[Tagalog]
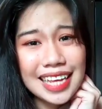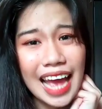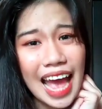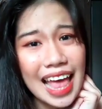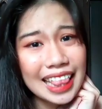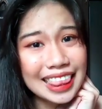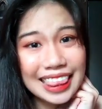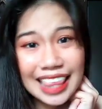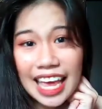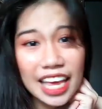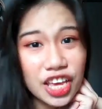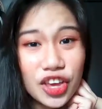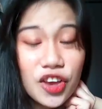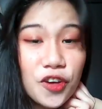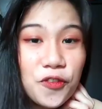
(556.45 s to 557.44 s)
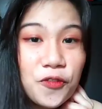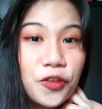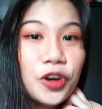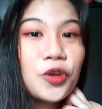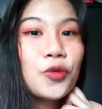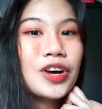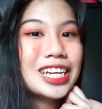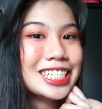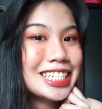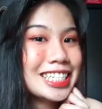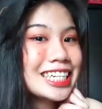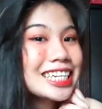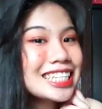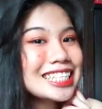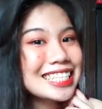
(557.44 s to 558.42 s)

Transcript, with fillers: again, thank you for watching.